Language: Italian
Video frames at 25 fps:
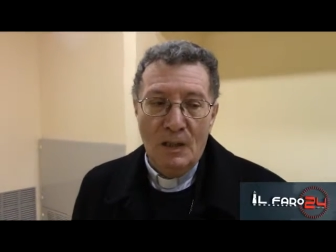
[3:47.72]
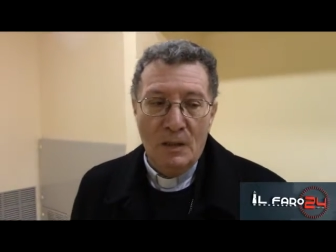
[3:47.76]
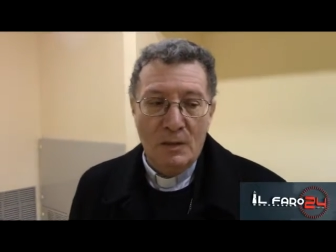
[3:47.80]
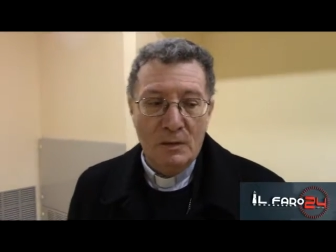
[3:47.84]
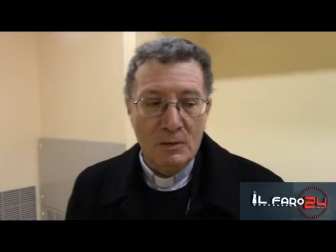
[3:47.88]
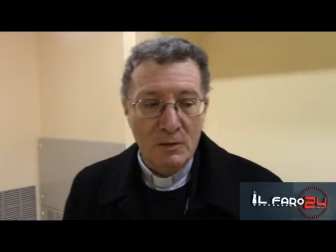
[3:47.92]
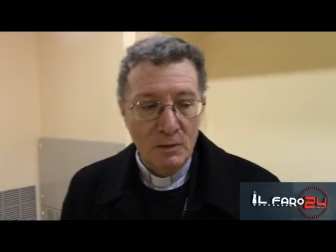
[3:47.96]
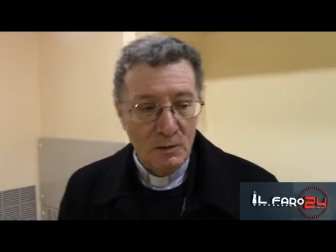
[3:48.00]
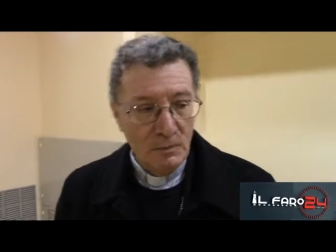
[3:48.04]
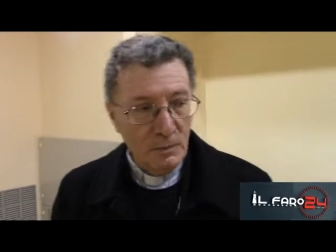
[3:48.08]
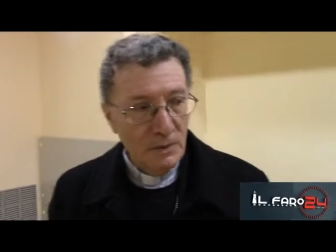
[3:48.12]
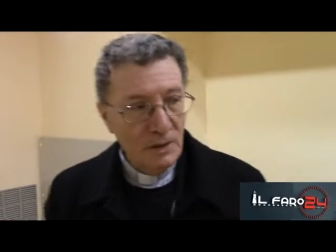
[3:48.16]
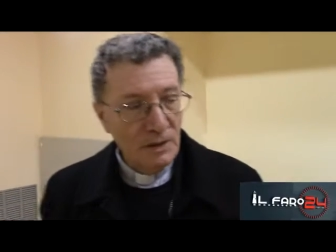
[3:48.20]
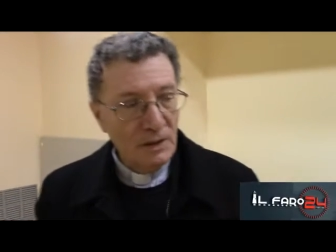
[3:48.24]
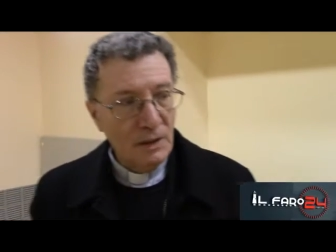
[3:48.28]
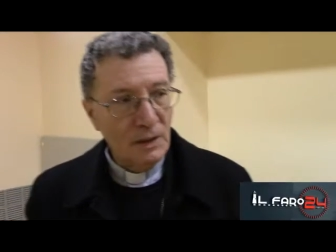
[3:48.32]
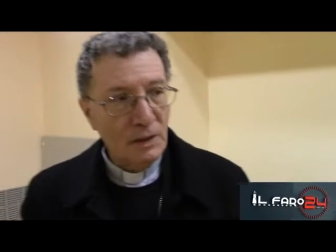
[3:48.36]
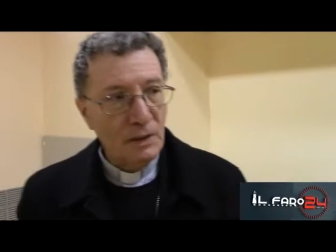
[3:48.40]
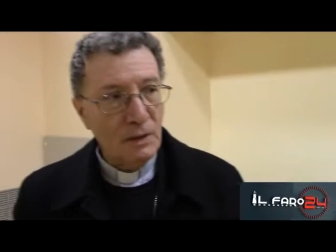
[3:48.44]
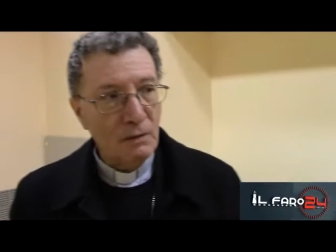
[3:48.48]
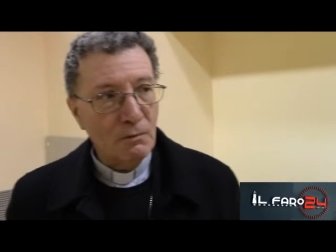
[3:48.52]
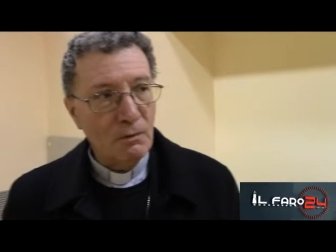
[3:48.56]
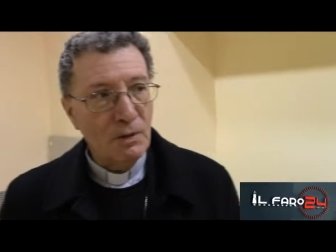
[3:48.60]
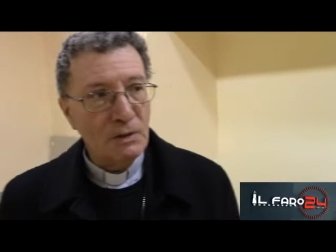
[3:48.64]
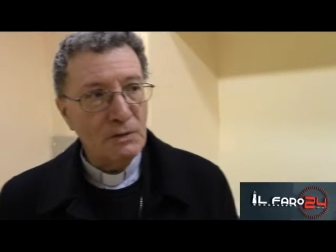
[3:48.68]

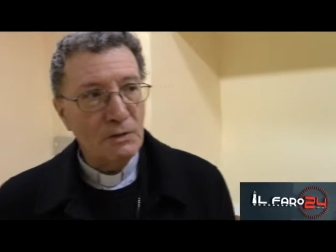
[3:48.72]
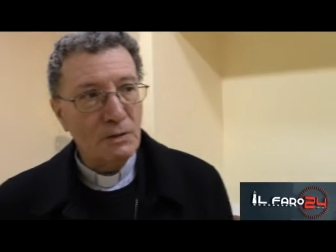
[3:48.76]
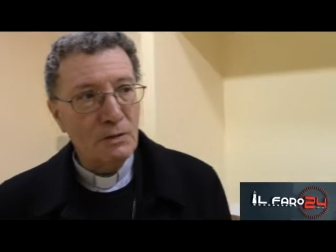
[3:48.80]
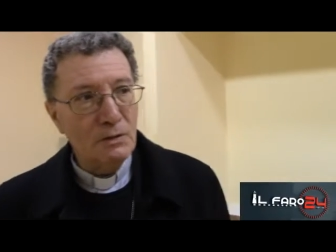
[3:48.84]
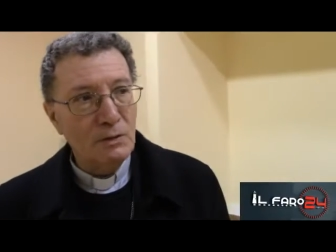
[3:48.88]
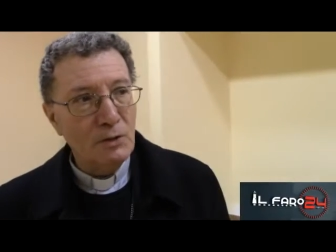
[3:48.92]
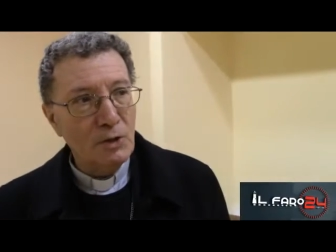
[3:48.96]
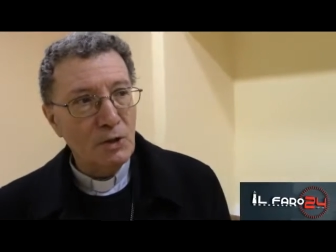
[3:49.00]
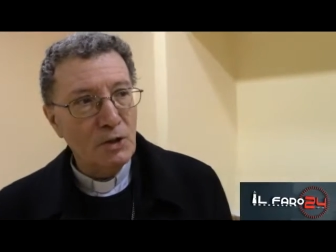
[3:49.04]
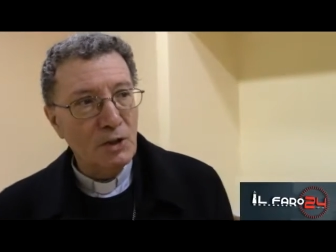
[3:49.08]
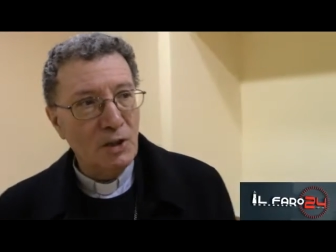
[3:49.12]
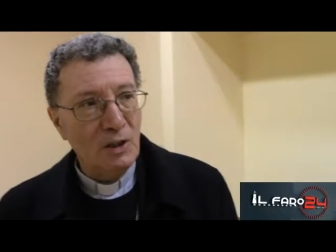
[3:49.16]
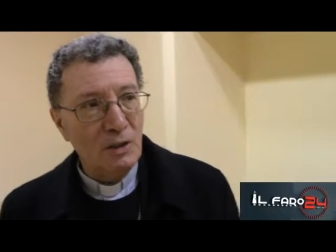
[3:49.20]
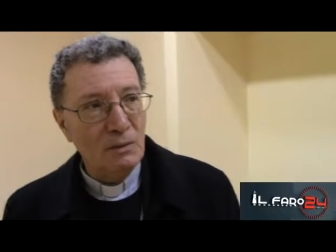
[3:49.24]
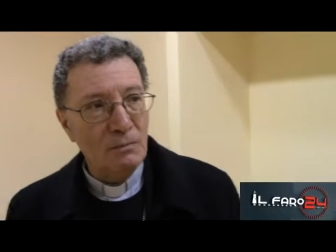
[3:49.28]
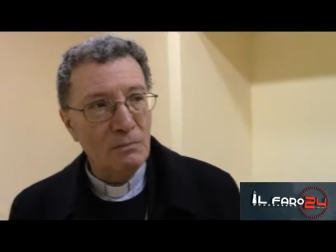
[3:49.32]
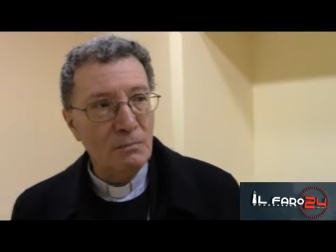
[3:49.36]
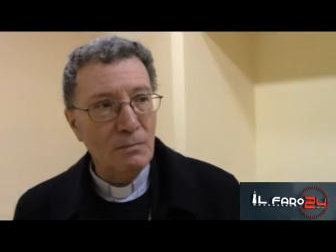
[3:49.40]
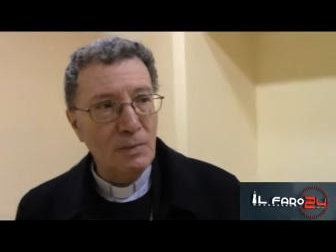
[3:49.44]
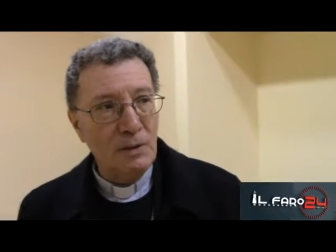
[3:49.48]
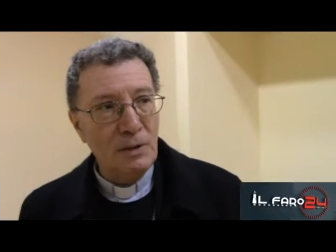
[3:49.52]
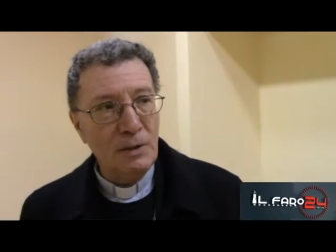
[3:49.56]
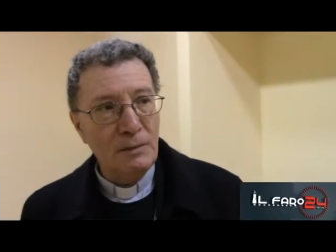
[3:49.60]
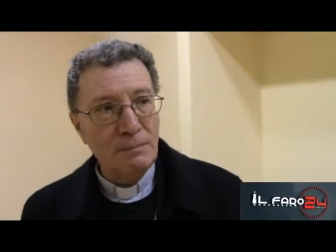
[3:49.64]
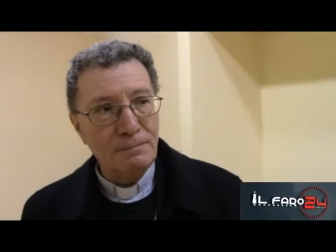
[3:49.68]
Domenica 4
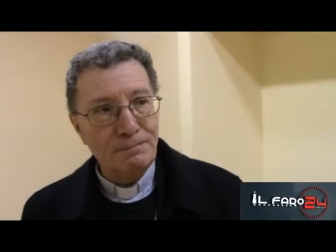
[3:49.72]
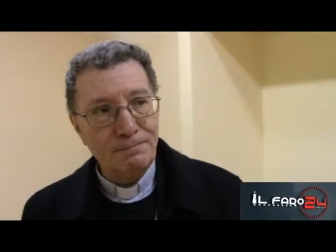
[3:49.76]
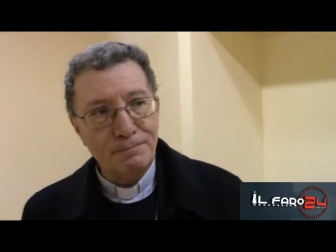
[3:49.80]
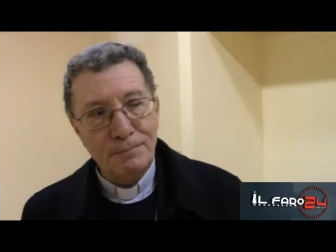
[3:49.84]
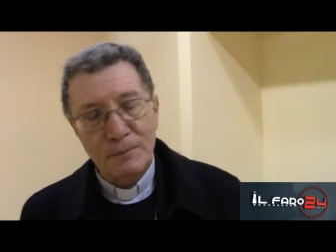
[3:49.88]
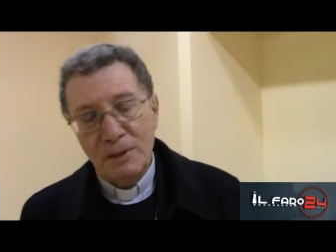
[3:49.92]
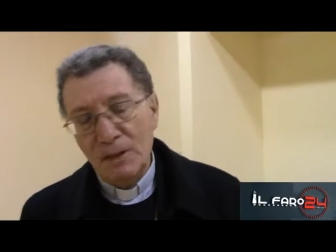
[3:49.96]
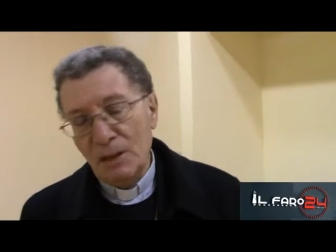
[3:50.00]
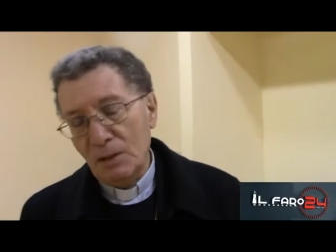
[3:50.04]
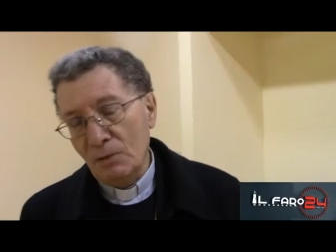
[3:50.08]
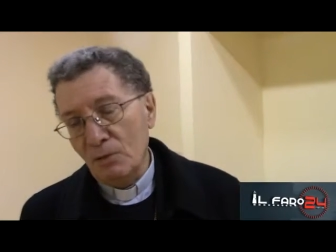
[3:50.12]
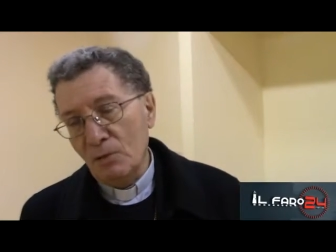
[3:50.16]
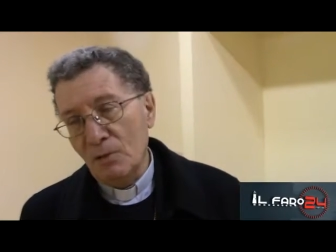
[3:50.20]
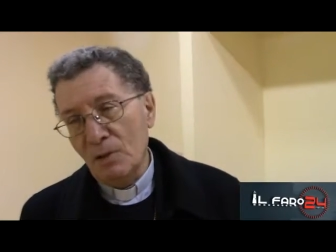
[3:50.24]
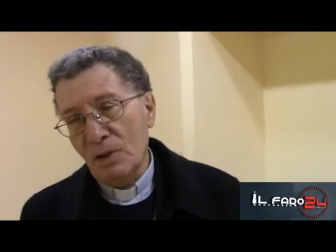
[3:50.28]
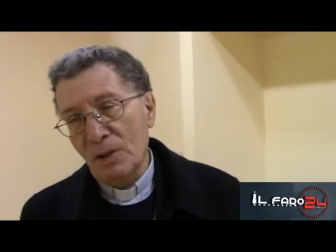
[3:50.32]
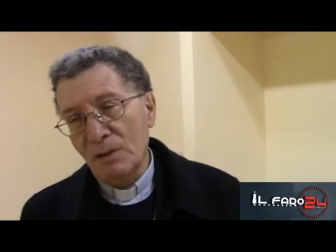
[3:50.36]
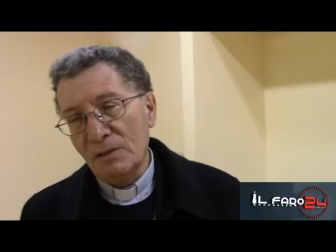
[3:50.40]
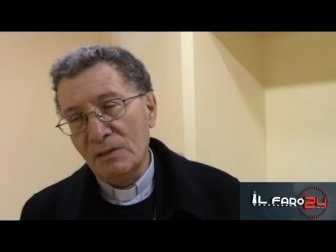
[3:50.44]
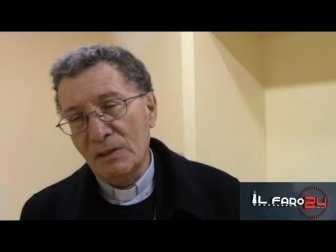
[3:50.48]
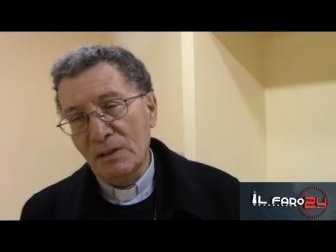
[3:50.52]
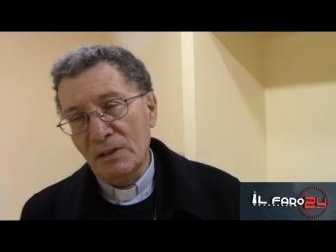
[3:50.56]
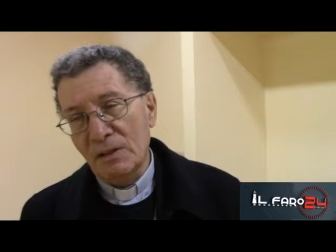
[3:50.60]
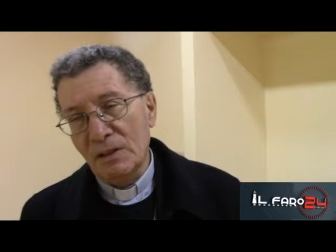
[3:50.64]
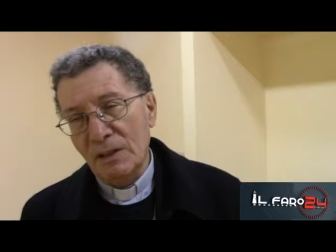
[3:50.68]
dicembre la
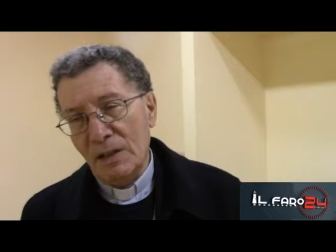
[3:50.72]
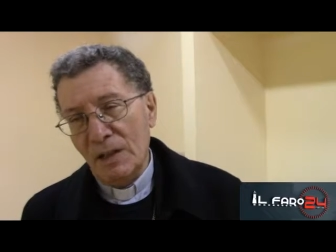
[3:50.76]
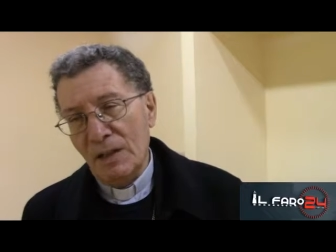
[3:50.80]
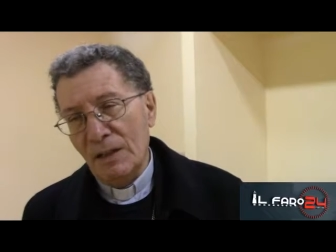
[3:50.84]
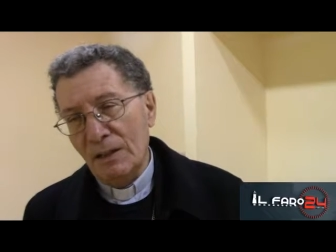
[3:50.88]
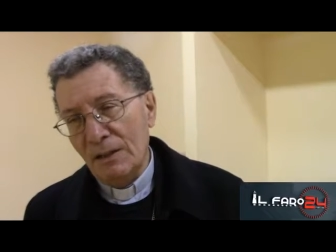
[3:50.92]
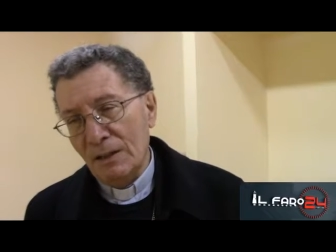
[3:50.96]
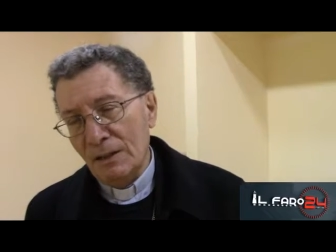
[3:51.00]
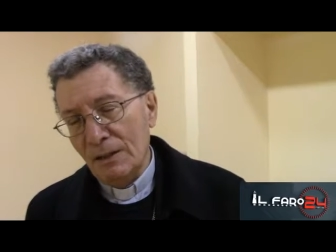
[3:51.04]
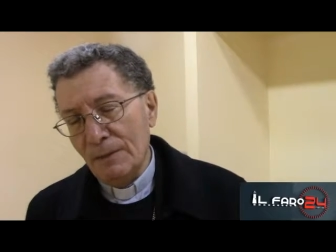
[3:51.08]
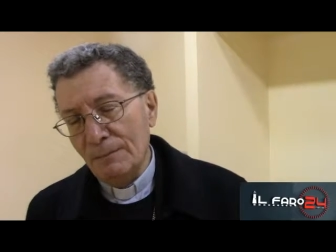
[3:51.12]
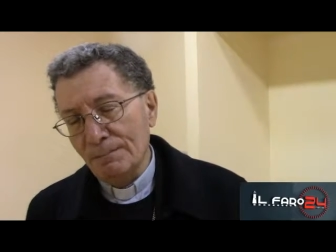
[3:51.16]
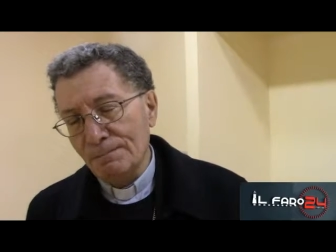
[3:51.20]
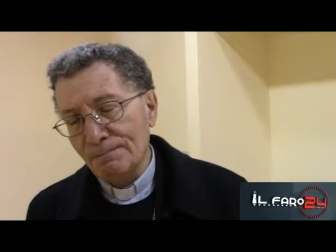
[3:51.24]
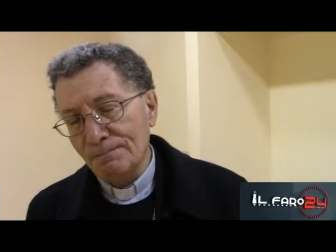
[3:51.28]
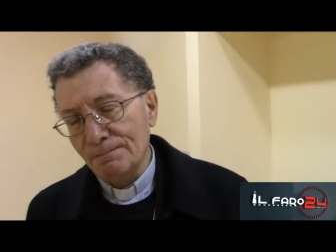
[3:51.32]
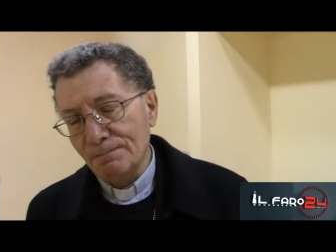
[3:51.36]
concattedrale